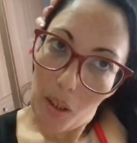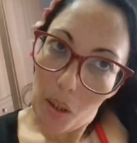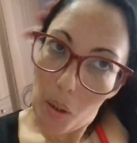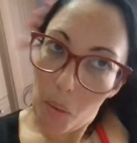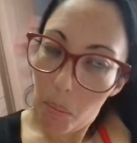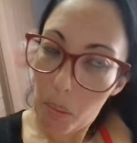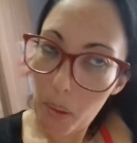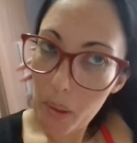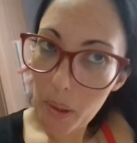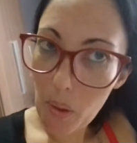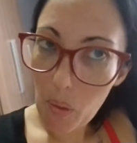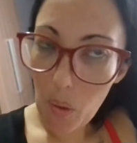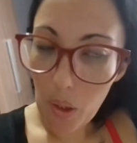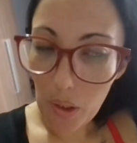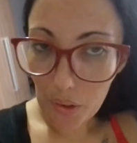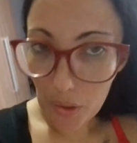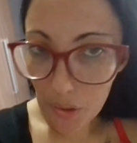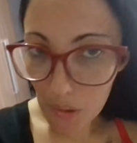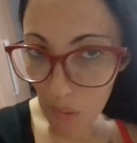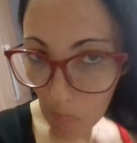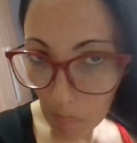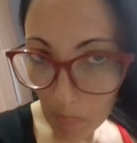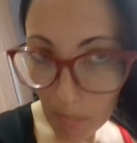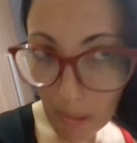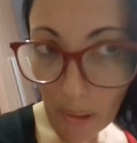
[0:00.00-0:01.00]
É porque eu
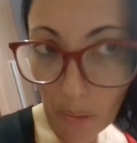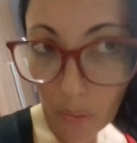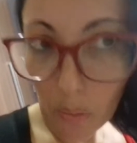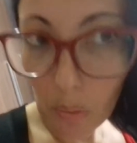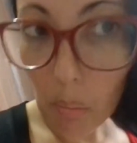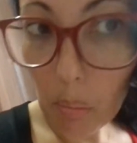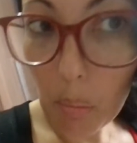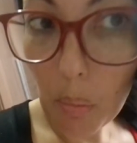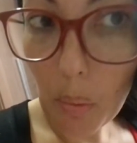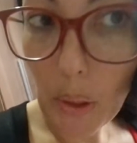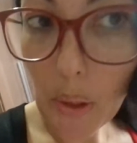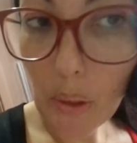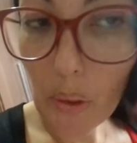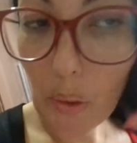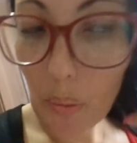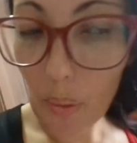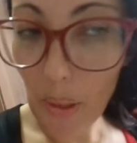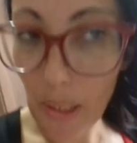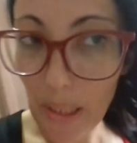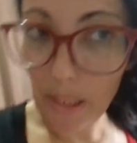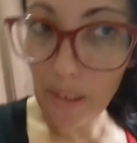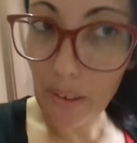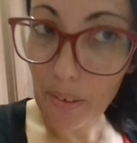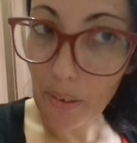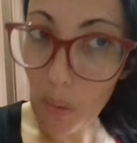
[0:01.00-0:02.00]
acho que eu prendo
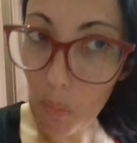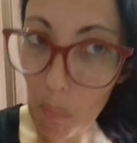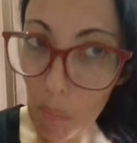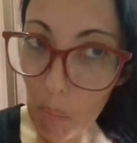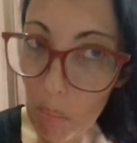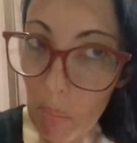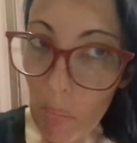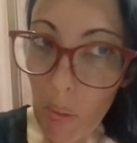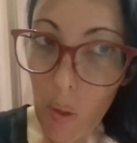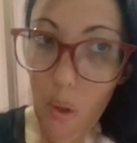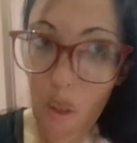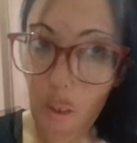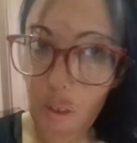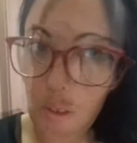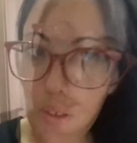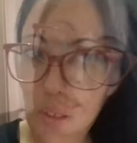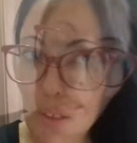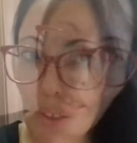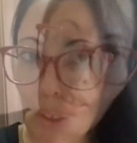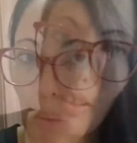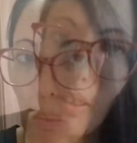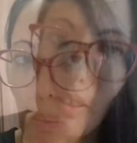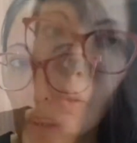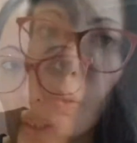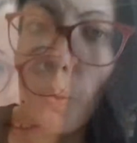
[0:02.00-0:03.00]
muito ele, não
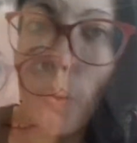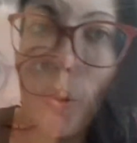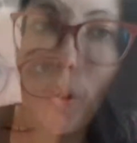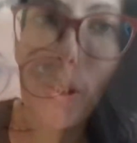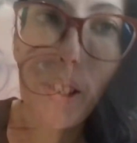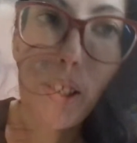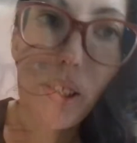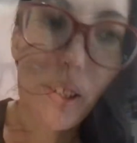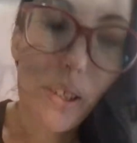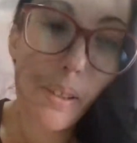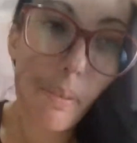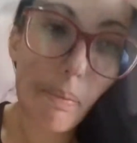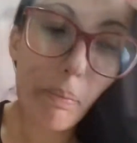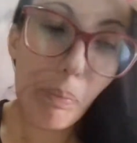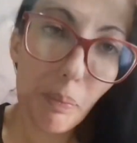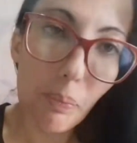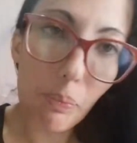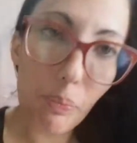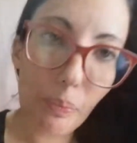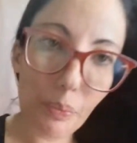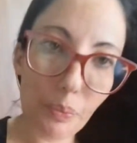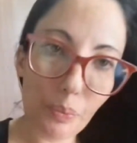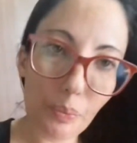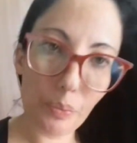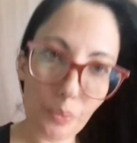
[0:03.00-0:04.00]
pode tá prendendo
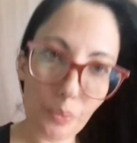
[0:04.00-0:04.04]
muito.